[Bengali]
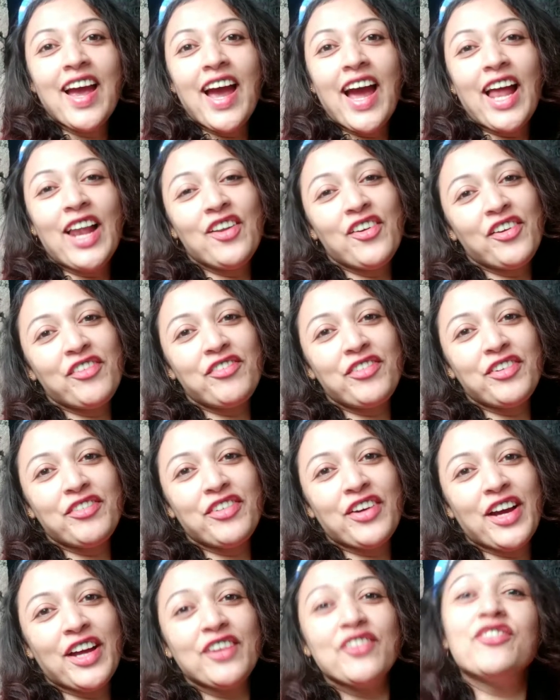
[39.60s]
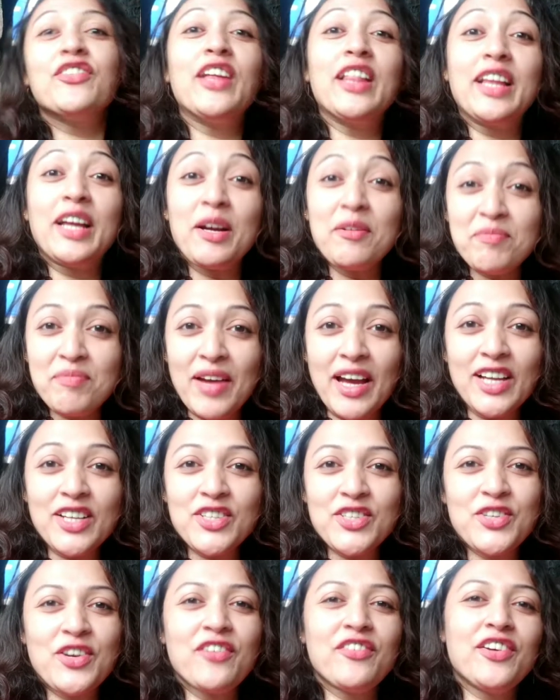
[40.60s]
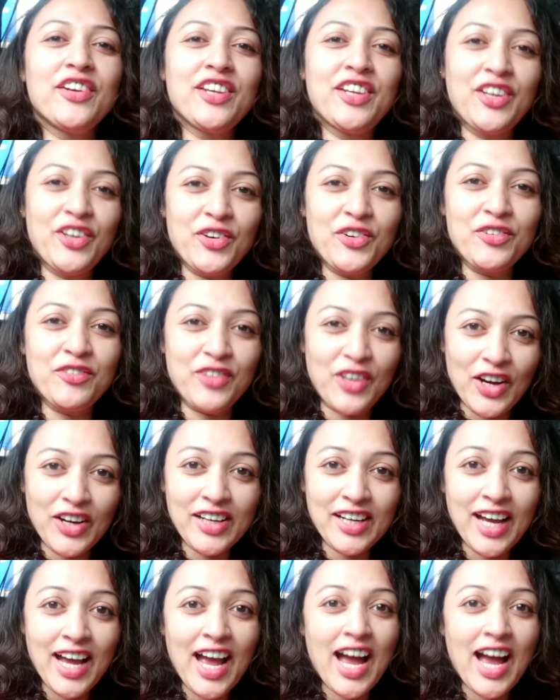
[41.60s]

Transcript: হ্যালো এভরিওয়ান ওয়েলকাম ব্যাক টু আমার নিউ ব্লগ